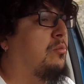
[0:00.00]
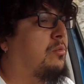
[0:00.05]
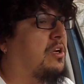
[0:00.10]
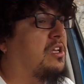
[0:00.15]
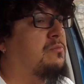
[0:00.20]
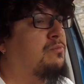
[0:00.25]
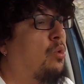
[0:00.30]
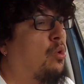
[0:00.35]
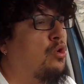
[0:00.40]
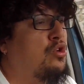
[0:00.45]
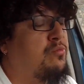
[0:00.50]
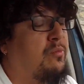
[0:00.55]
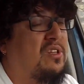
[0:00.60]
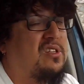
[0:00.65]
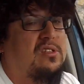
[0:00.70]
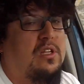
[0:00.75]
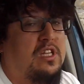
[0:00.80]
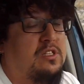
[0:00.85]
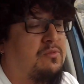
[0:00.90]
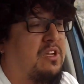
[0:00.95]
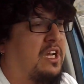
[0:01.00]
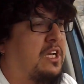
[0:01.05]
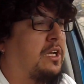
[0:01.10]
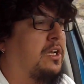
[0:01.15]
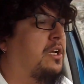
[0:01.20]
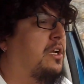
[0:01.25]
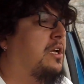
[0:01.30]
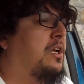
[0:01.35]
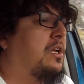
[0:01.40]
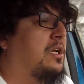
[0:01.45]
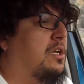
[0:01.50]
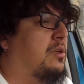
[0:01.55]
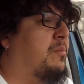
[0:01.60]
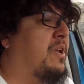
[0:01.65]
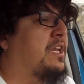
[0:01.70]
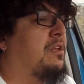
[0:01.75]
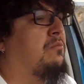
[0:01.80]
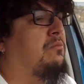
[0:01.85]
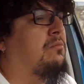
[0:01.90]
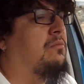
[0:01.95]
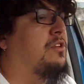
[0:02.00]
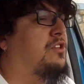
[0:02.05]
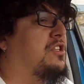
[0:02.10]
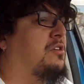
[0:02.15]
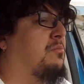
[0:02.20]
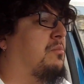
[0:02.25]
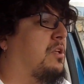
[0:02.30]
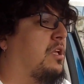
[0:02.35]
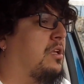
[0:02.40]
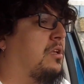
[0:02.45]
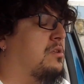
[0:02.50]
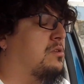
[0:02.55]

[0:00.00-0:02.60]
Biraz boğuşmanız lazım. Yani benim için bile